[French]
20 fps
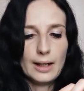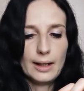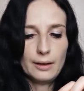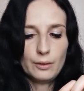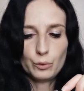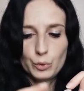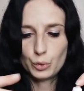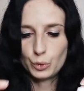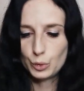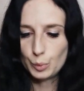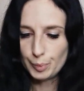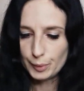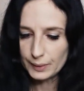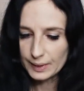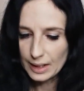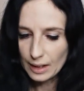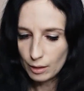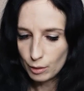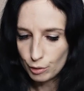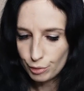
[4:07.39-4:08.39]
là. donc je
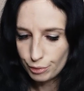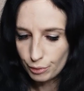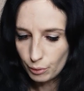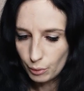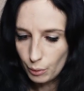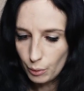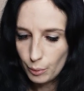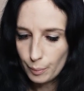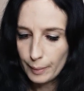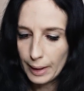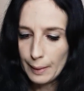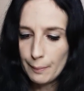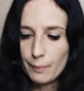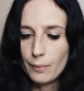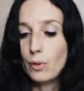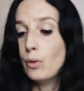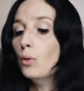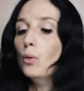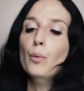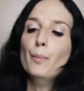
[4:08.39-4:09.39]
suppose qu'ils le font eux-mêmes.